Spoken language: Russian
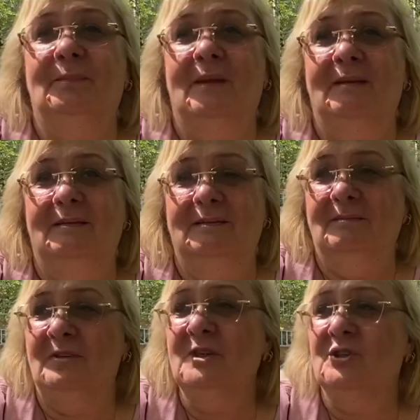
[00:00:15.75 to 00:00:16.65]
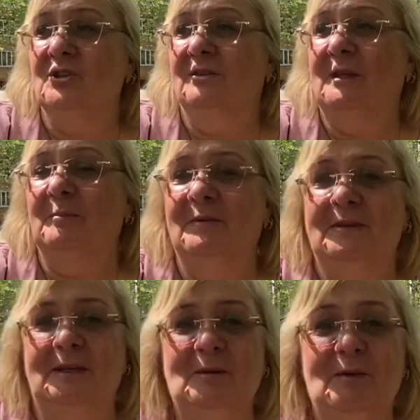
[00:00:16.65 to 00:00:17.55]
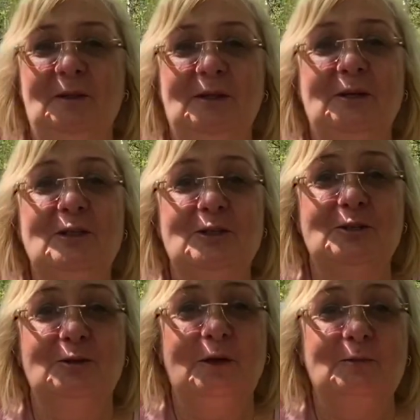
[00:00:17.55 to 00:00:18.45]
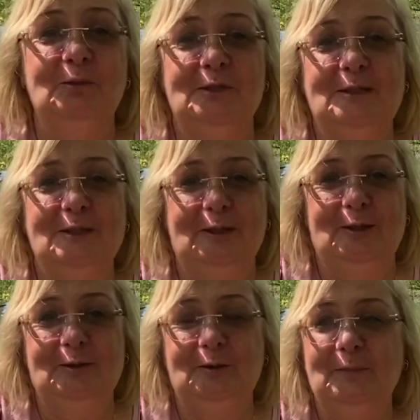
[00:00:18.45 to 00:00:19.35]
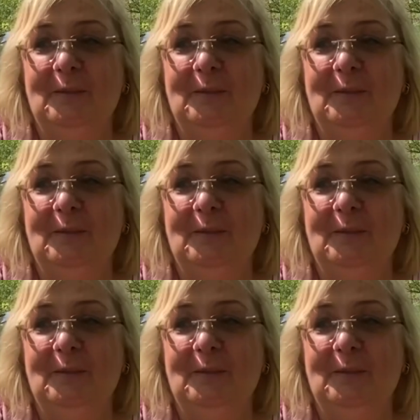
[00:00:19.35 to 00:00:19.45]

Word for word: э, вишен там и такие мелкие. Кажется, что как будто снег идет.